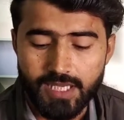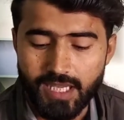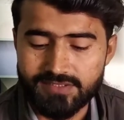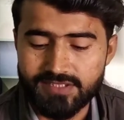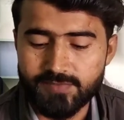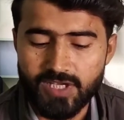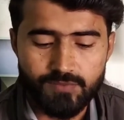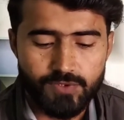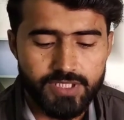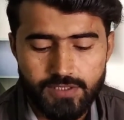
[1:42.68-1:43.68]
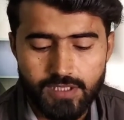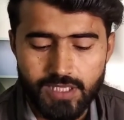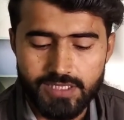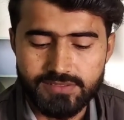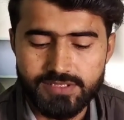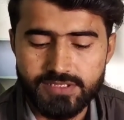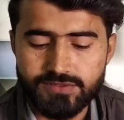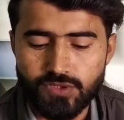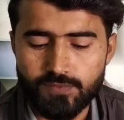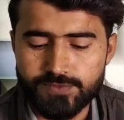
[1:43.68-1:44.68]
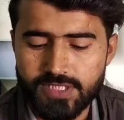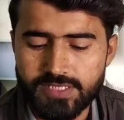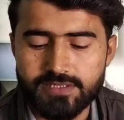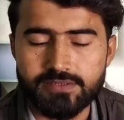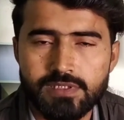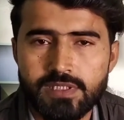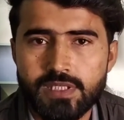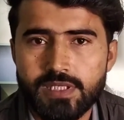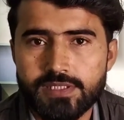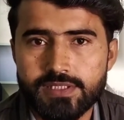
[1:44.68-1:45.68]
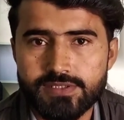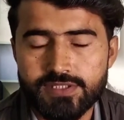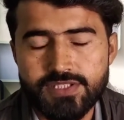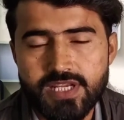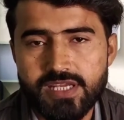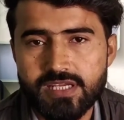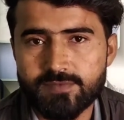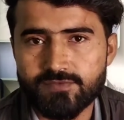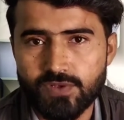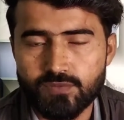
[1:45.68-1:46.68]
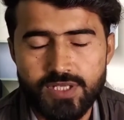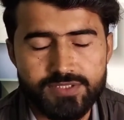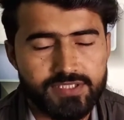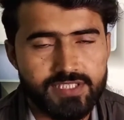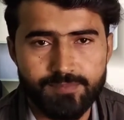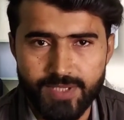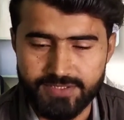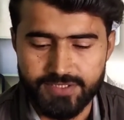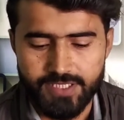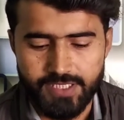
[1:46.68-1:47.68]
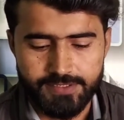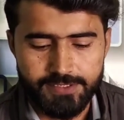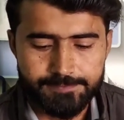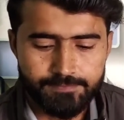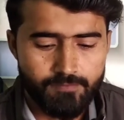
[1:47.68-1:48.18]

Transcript: कैल्शियम कार्बोनेट है एंड जिंक सॉफ्ट जिलेटिन ये तीन तरीके के फार्मूला इसके अंदर मिक्स किए रहते हैं